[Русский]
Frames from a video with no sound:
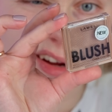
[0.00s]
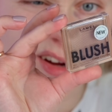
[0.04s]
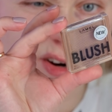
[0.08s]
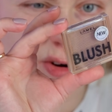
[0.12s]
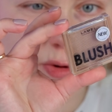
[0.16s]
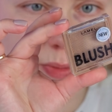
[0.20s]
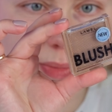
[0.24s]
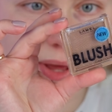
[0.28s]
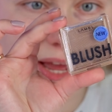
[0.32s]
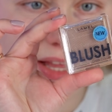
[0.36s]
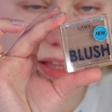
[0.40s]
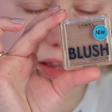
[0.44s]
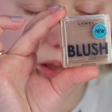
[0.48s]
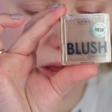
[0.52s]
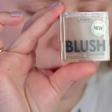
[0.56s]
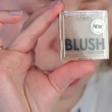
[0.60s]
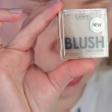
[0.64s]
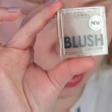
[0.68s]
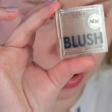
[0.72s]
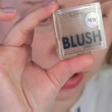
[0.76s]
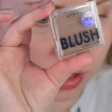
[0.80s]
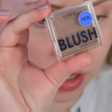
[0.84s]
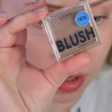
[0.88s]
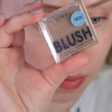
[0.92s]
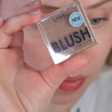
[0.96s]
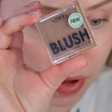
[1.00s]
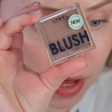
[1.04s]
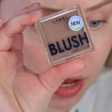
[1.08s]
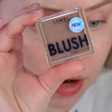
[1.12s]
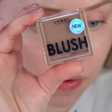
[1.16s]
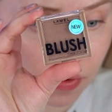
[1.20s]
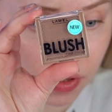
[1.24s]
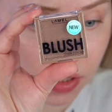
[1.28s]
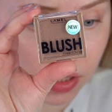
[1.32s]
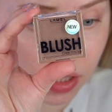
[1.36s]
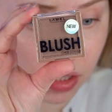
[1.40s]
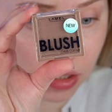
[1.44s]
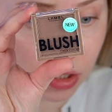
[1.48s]
румяна от Ламель
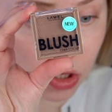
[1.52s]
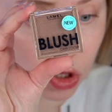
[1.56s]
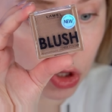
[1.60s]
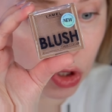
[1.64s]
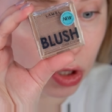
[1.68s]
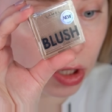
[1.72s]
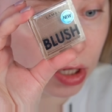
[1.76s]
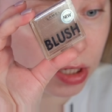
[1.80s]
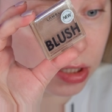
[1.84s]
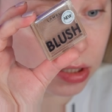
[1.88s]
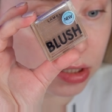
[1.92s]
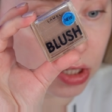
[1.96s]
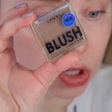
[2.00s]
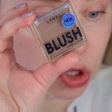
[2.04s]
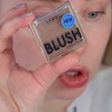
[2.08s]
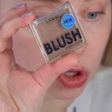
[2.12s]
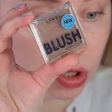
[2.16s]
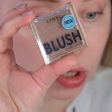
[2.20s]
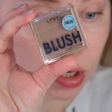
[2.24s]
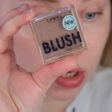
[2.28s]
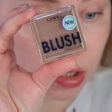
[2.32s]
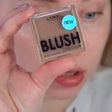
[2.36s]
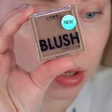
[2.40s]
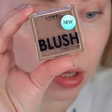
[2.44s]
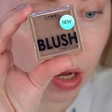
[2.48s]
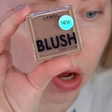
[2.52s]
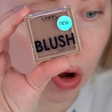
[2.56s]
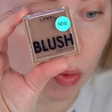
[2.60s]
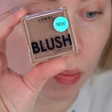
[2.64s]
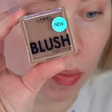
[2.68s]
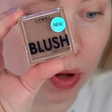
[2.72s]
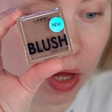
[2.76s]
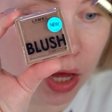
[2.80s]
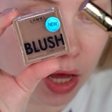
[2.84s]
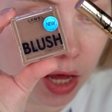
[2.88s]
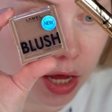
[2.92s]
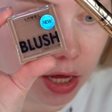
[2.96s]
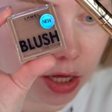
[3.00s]
в оттенке 404
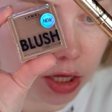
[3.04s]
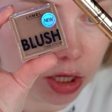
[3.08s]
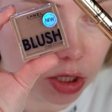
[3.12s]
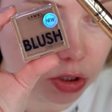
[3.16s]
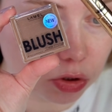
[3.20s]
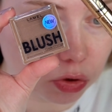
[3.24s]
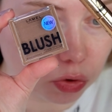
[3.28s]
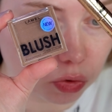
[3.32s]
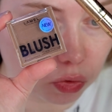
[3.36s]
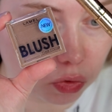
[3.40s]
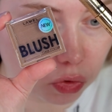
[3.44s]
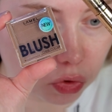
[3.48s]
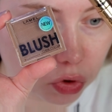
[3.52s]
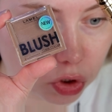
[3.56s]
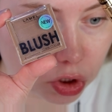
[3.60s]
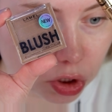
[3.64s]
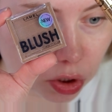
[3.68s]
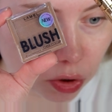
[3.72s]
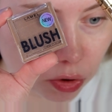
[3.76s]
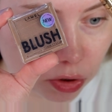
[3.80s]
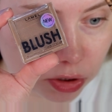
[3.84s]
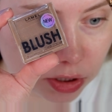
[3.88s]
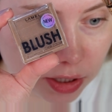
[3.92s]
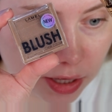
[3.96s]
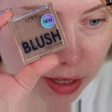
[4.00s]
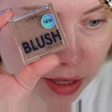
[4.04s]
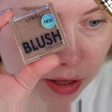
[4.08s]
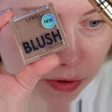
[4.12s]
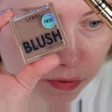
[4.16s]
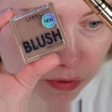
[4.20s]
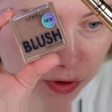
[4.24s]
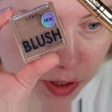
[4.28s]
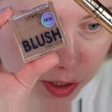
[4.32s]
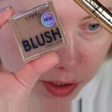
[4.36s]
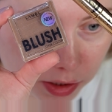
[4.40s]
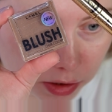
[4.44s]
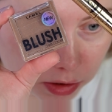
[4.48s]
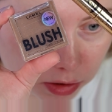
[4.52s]
Тауп и тушь от
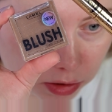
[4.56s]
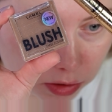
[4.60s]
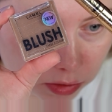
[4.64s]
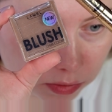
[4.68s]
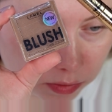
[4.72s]
Эвелин.